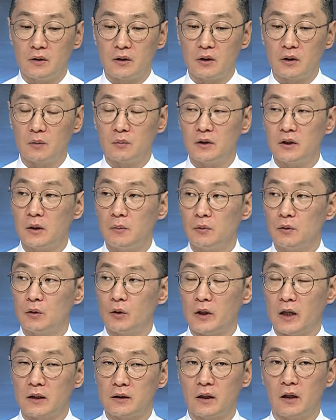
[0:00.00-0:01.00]
지금
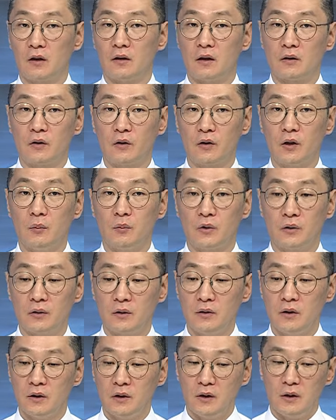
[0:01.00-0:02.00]
이제부터 가세가 된다고 하면은